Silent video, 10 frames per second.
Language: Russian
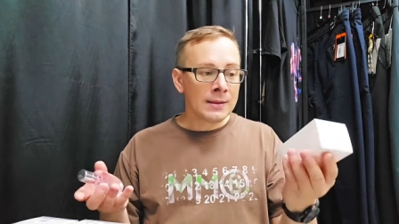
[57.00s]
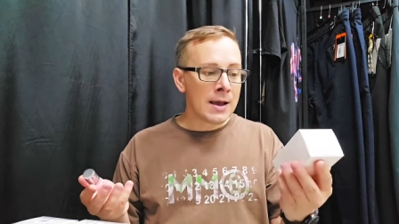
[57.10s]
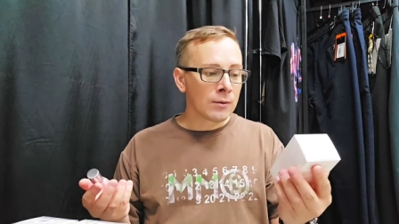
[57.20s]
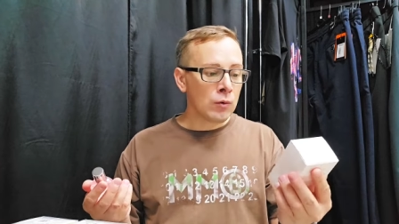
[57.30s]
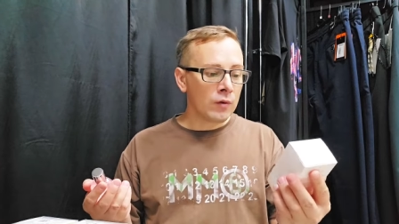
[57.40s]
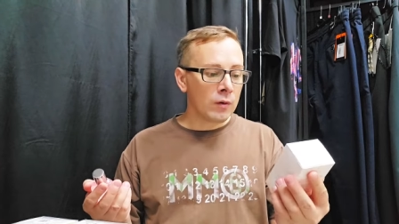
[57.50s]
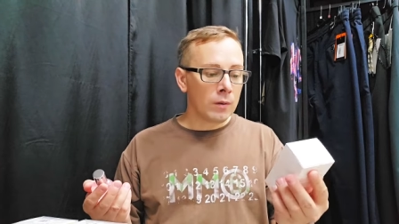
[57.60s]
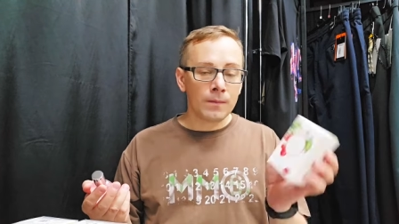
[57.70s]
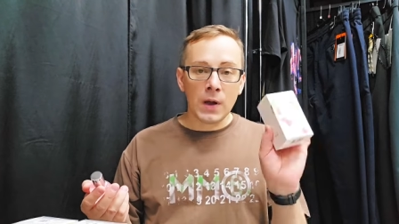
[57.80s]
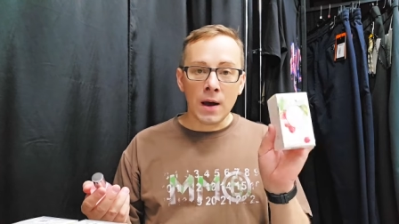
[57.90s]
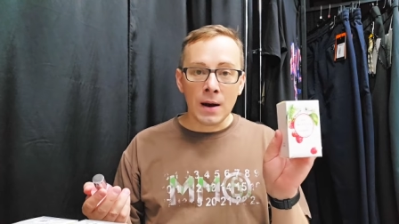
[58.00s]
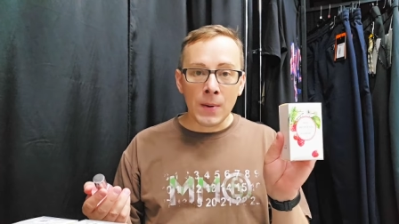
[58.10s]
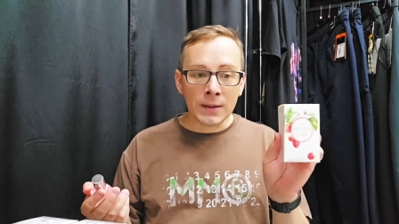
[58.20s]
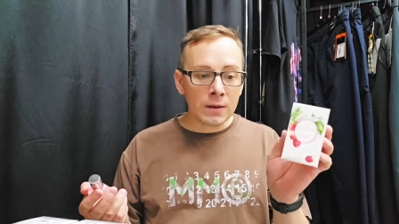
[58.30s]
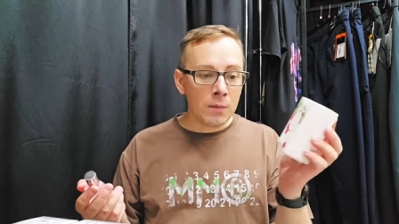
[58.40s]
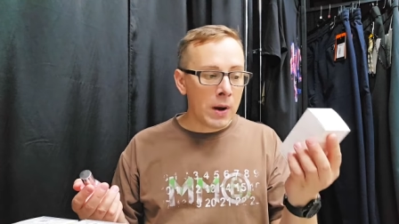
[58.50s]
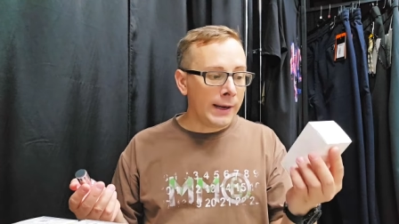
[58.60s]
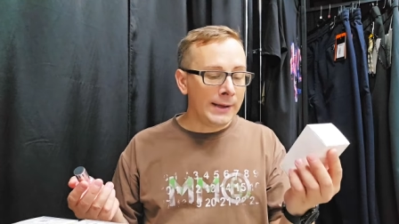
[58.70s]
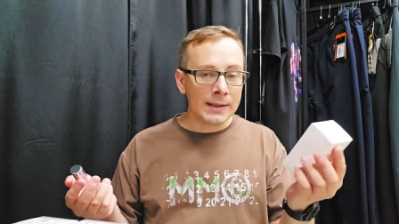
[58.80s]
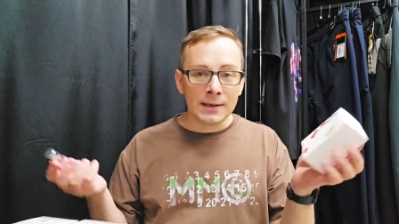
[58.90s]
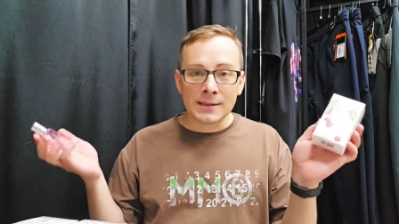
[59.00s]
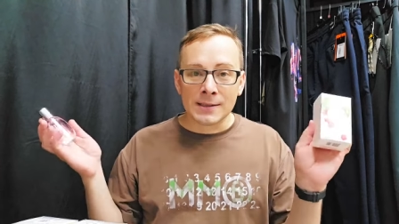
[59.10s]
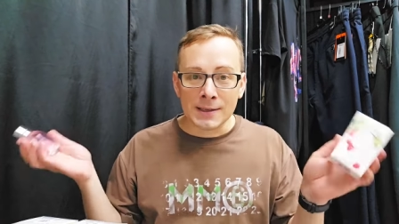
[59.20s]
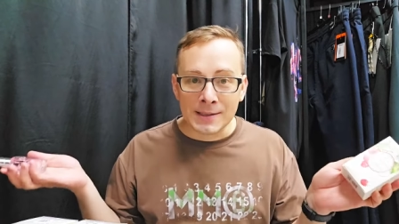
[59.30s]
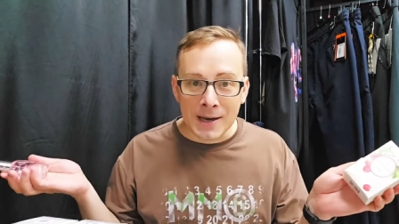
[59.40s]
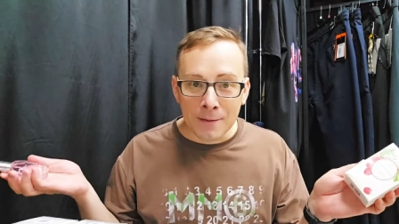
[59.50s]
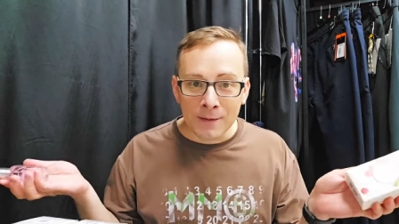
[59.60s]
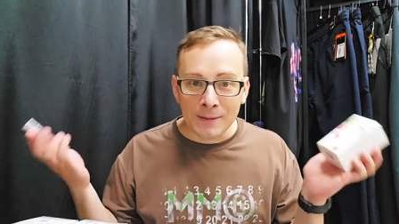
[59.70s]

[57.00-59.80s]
Так, ну, Аромат малина, состав